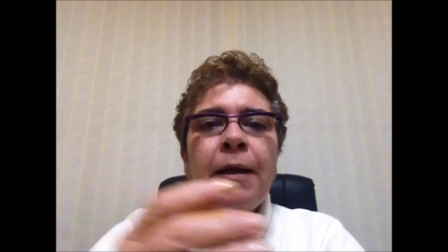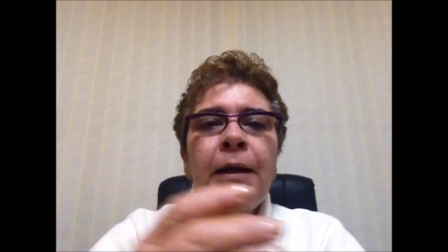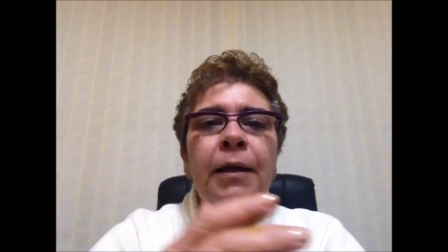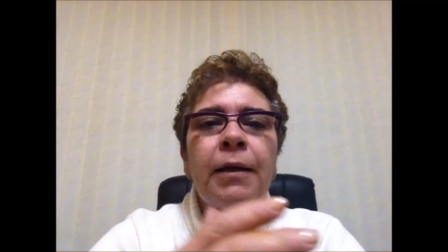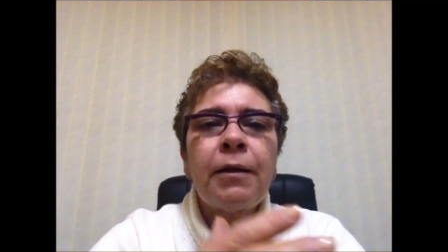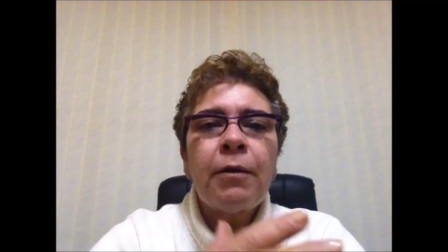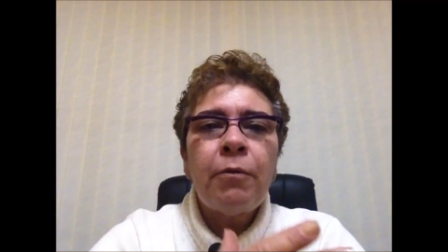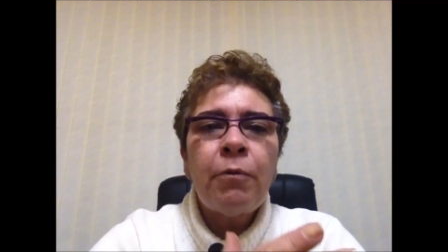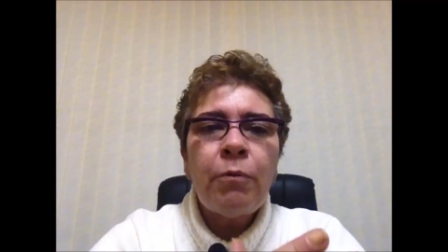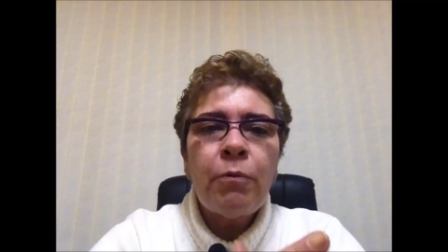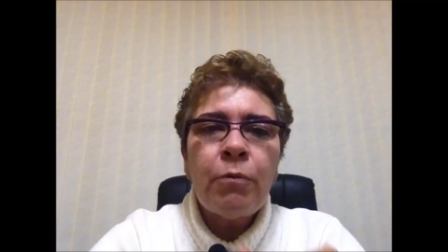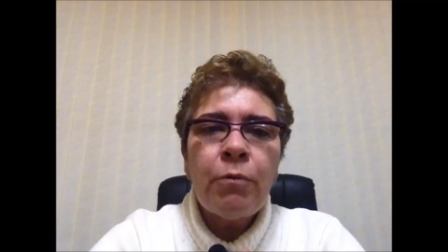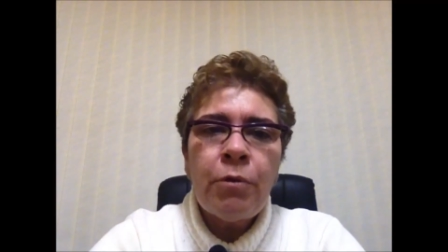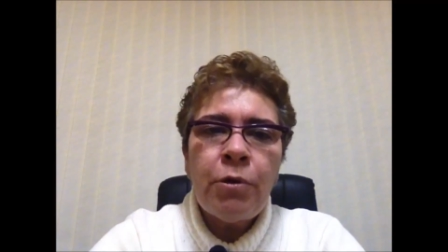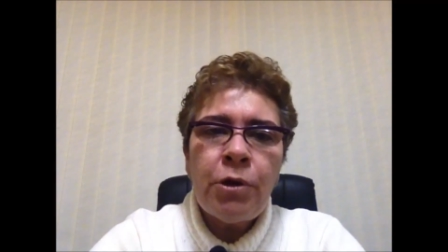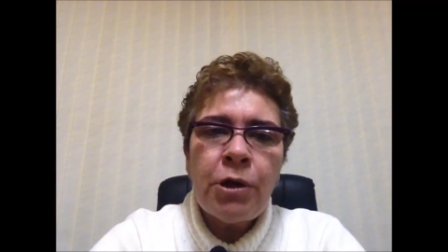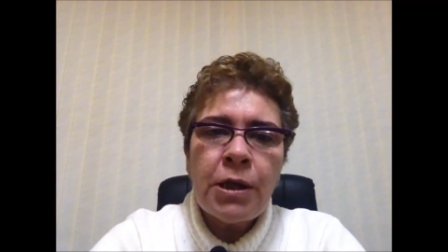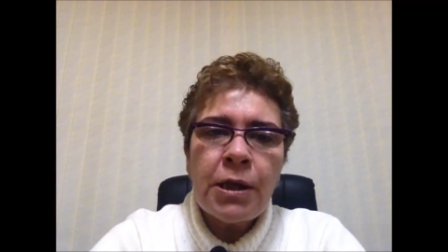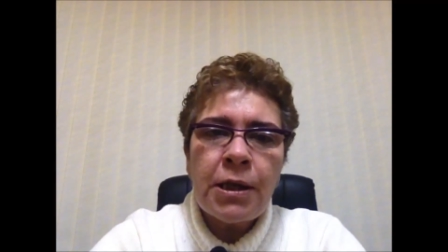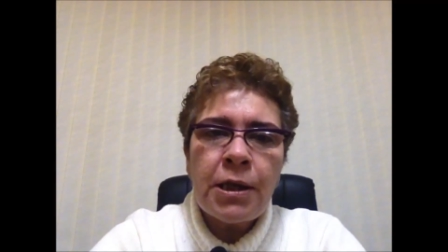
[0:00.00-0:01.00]
Então,
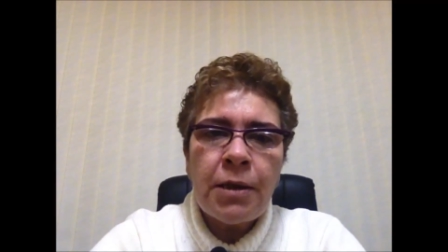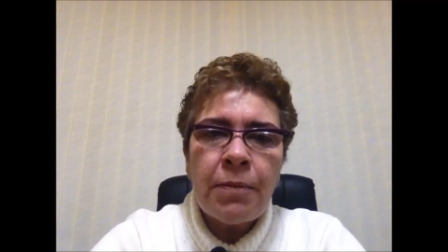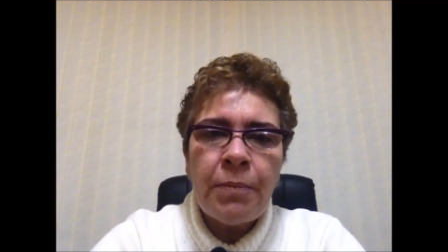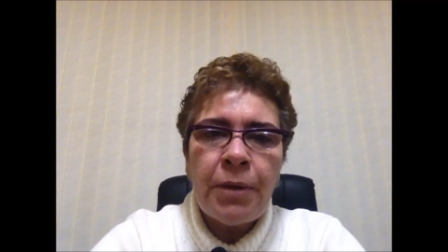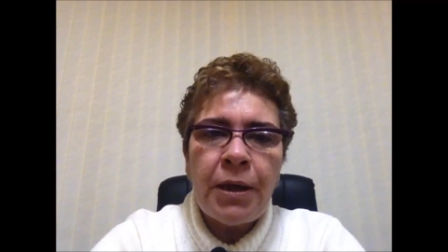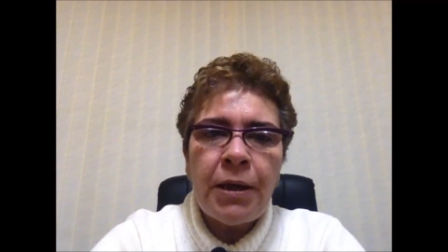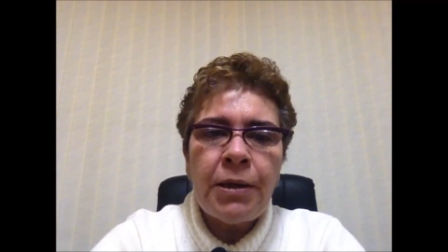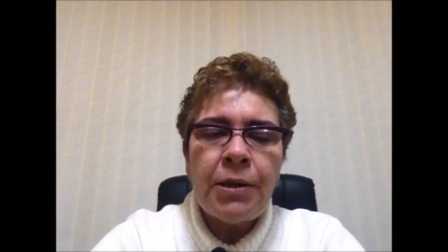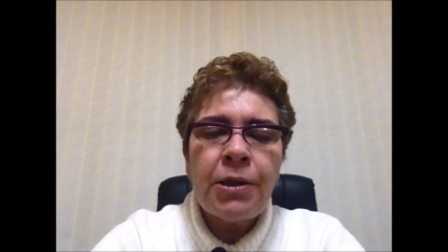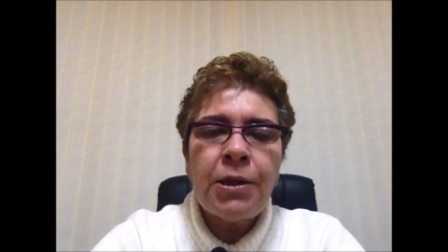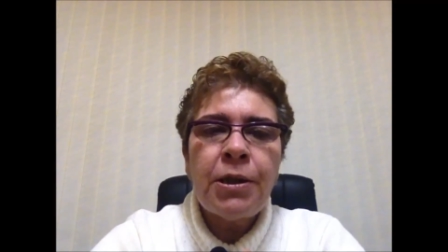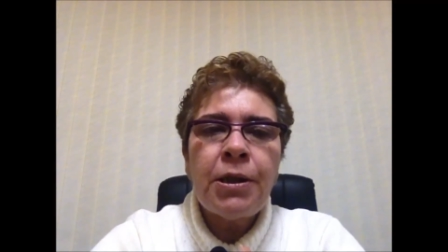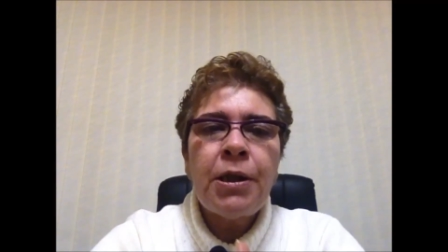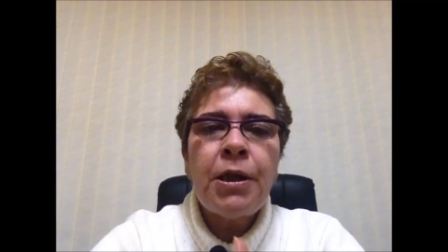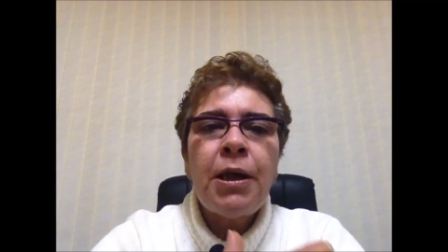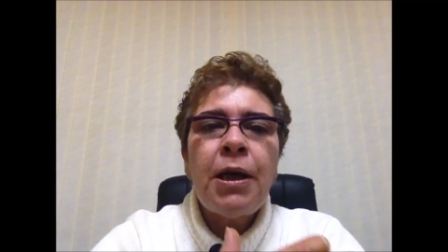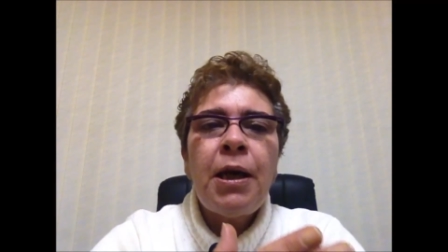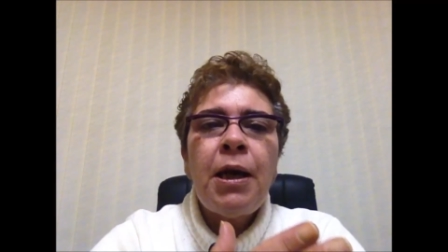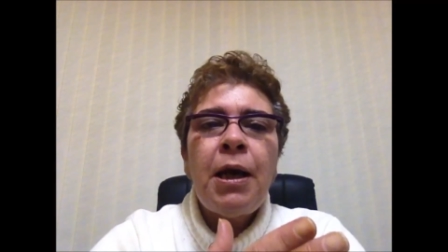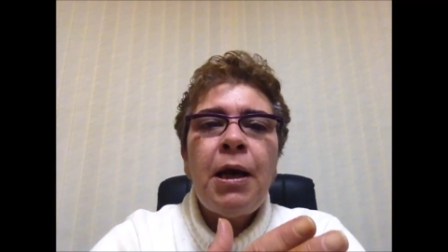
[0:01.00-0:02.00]
use a semente
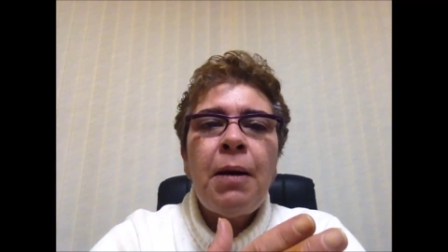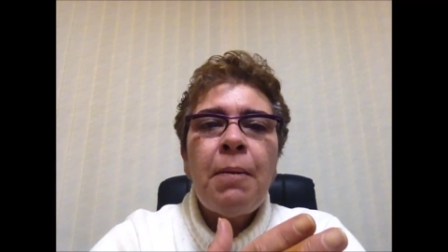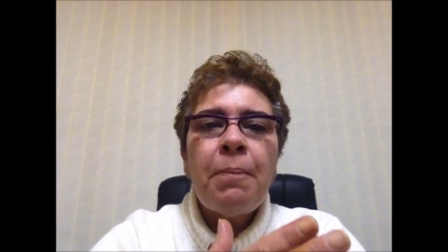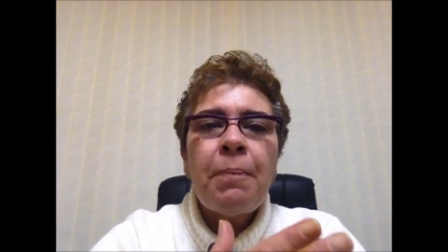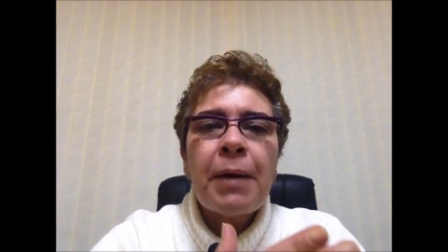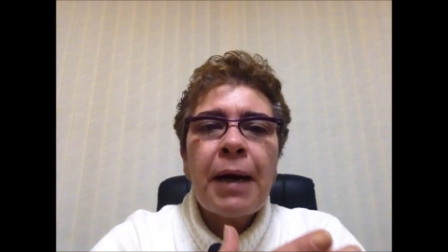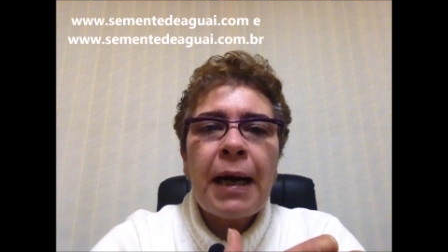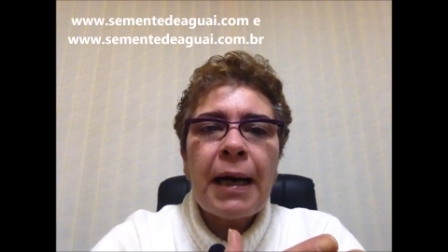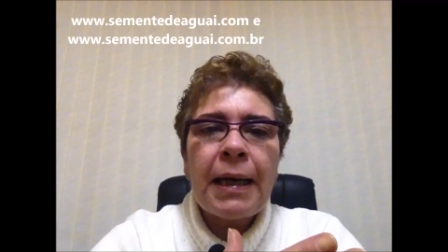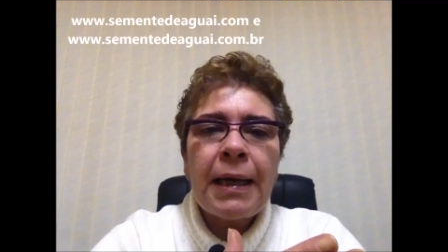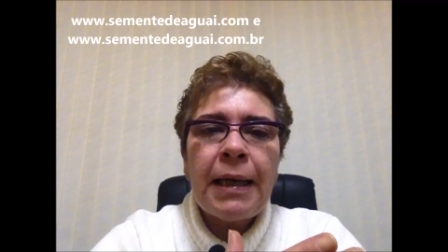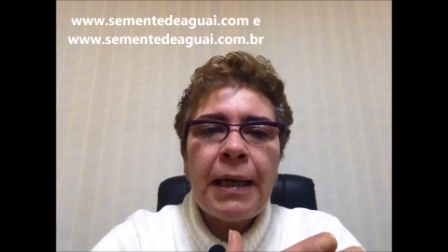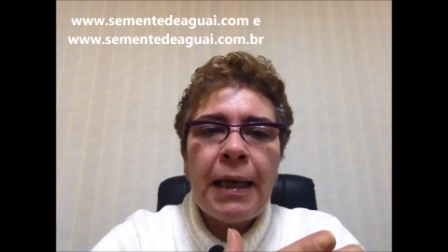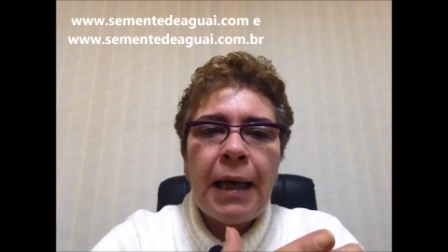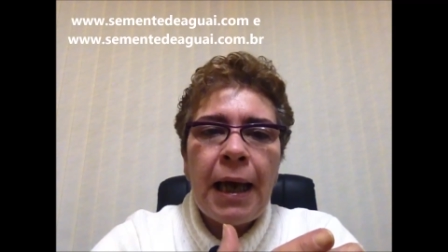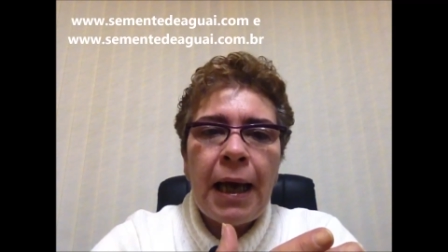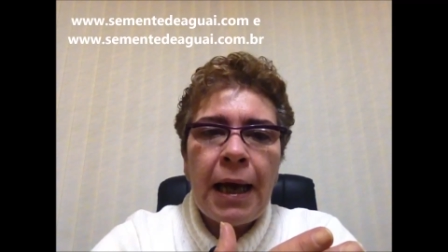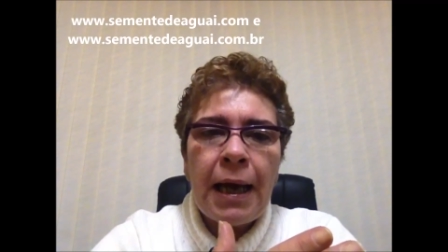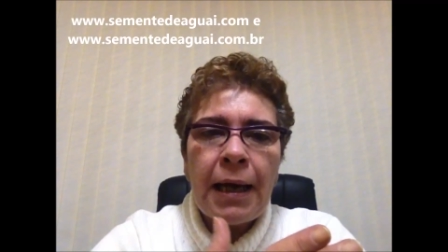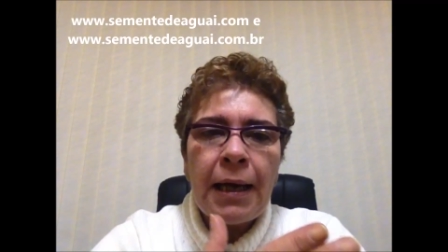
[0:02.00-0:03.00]
para
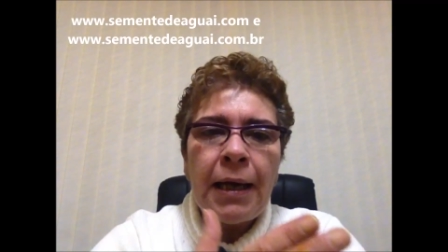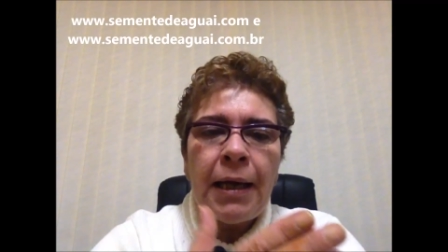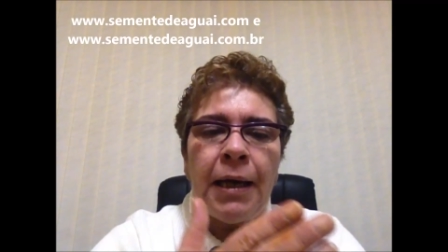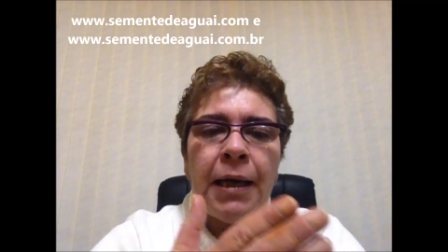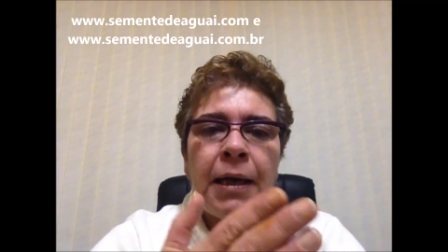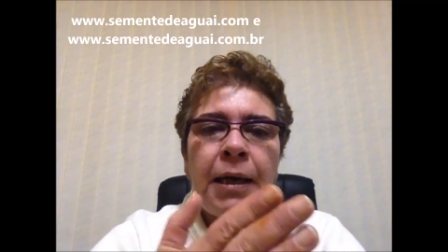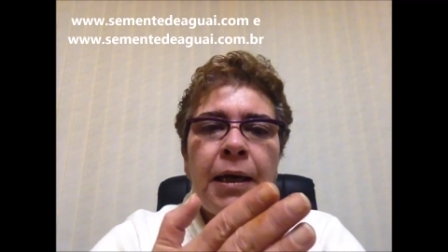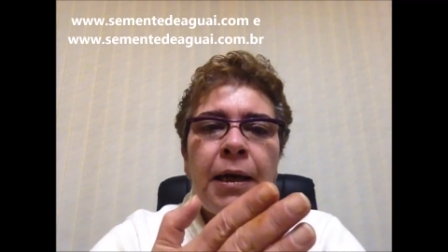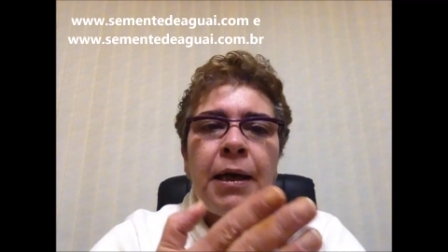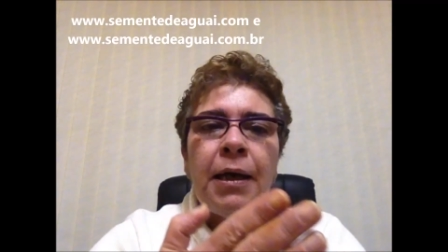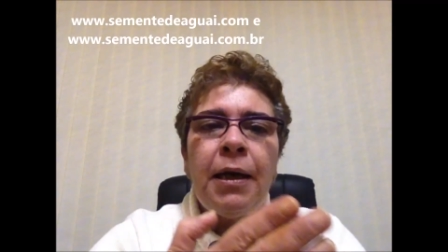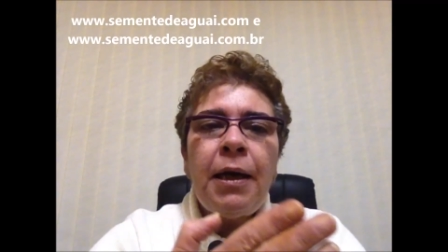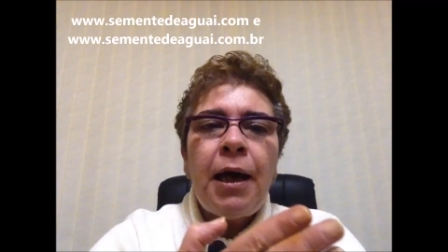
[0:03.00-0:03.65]
que ela